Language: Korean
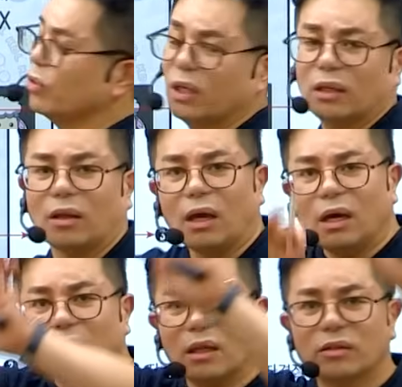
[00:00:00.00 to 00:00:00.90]
분들이
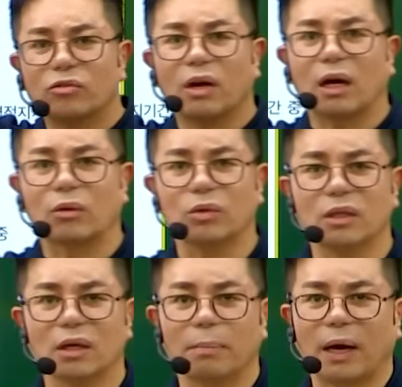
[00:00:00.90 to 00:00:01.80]
대다수가 갖고
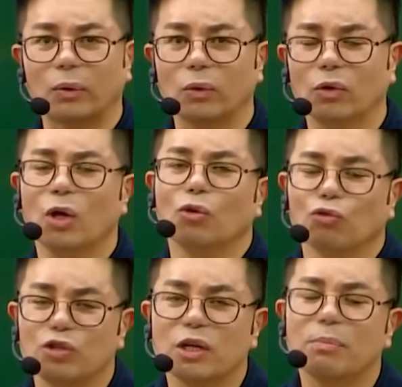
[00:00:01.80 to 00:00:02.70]
있는 게 바로
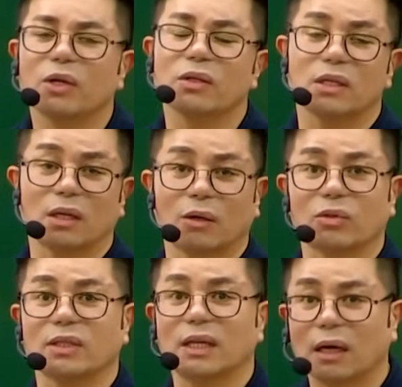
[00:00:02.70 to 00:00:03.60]
운전면허증이라고
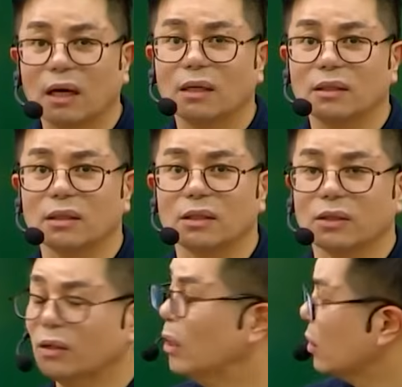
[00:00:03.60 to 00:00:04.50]
저는
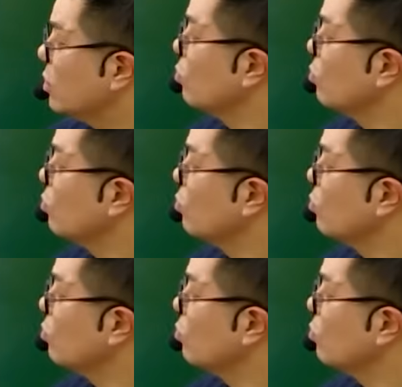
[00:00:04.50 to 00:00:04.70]
생각하거든요. 그래서